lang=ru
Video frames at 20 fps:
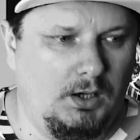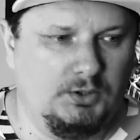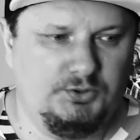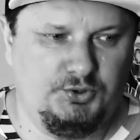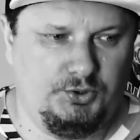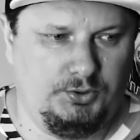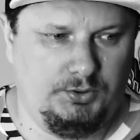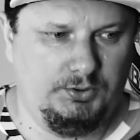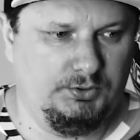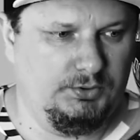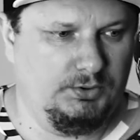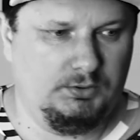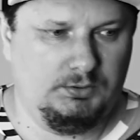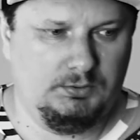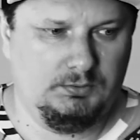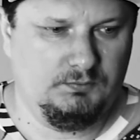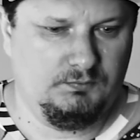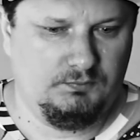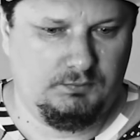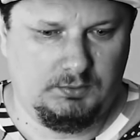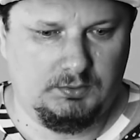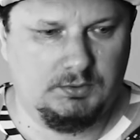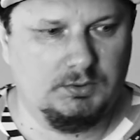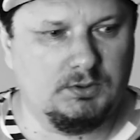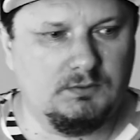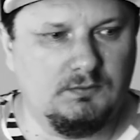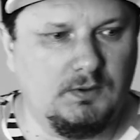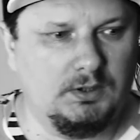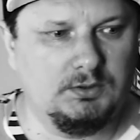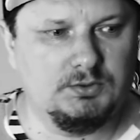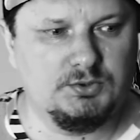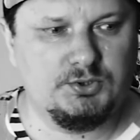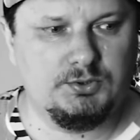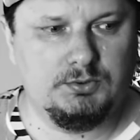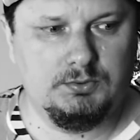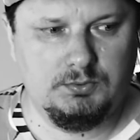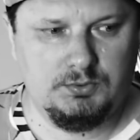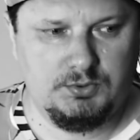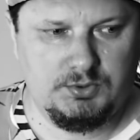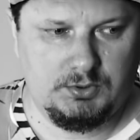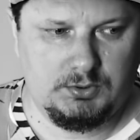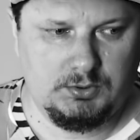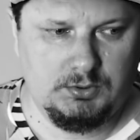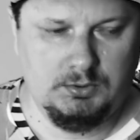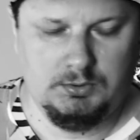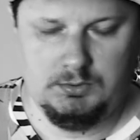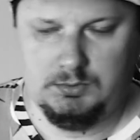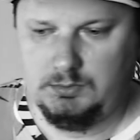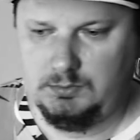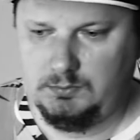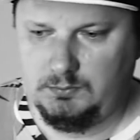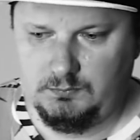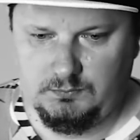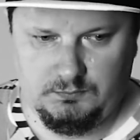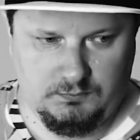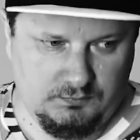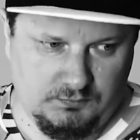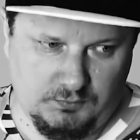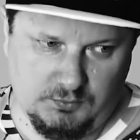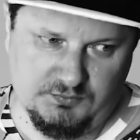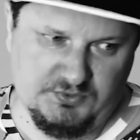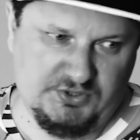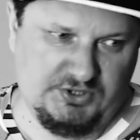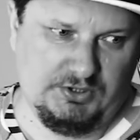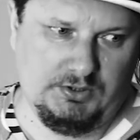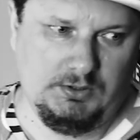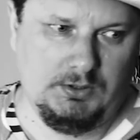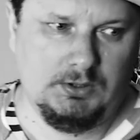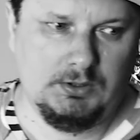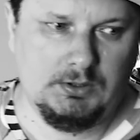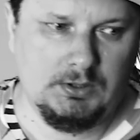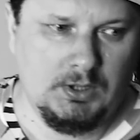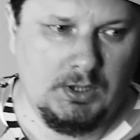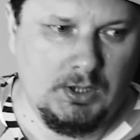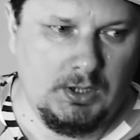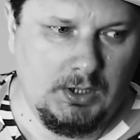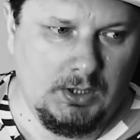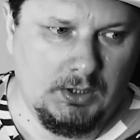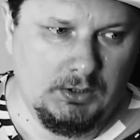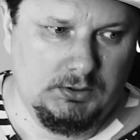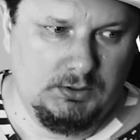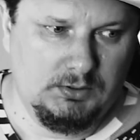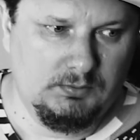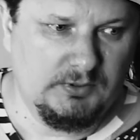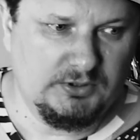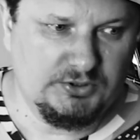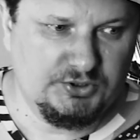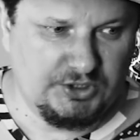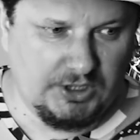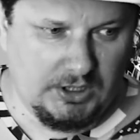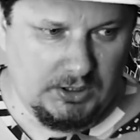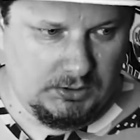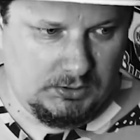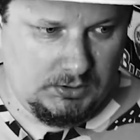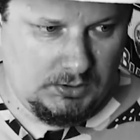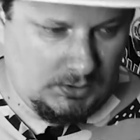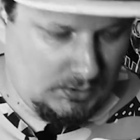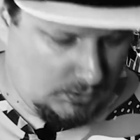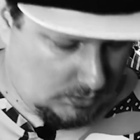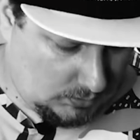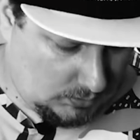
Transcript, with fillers: А че это Федор Иванович лузер? Вовсе нет. Ты молчалин.